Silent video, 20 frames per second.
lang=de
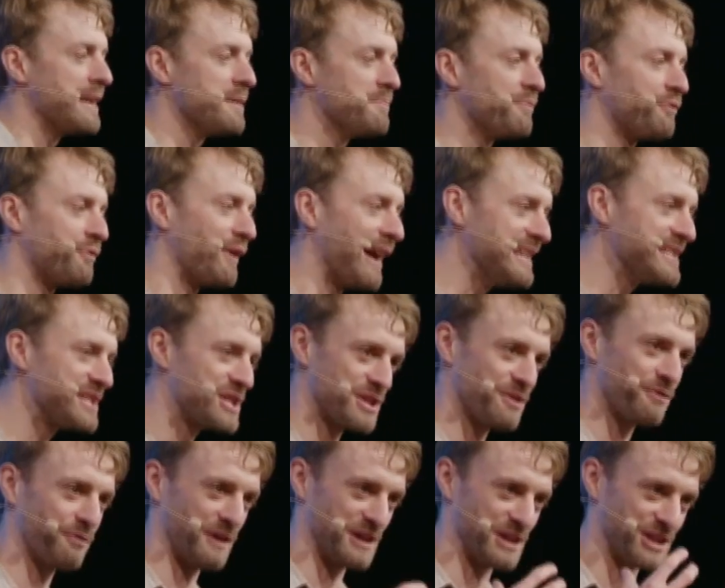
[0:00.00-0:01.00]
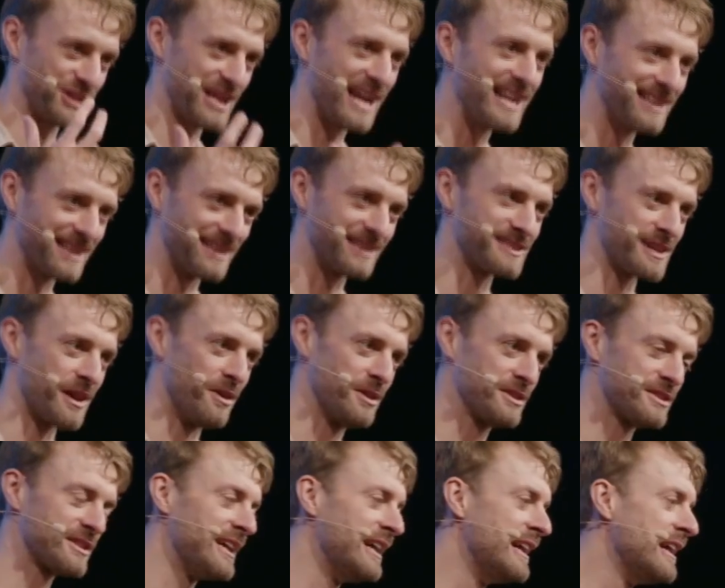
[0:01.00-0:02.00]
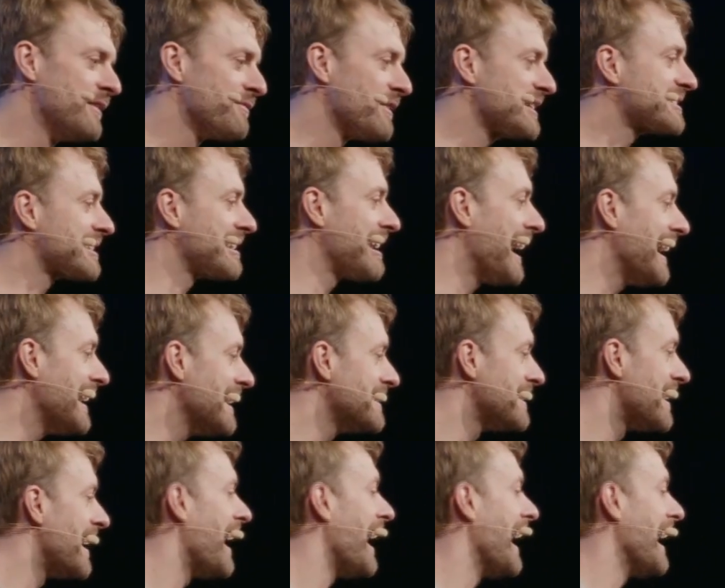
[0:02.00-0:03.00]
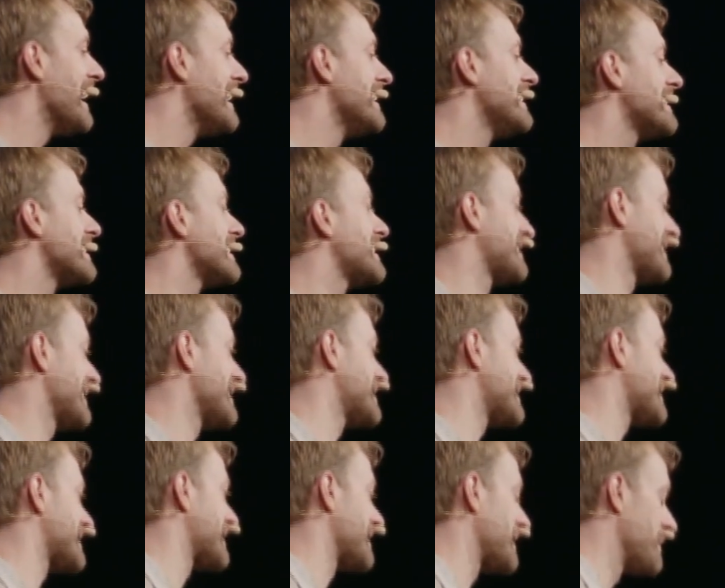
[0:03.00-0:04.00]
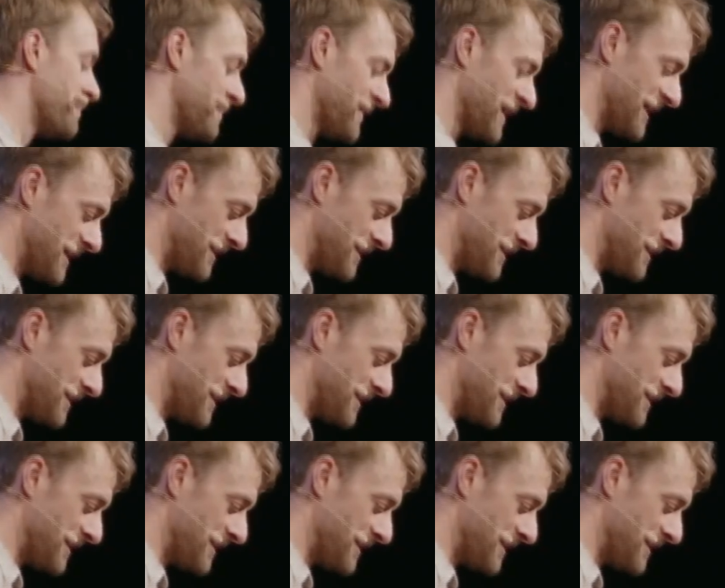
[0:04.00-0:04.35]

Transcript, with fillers: einem falschen Verständnis aus, was leider einige Christen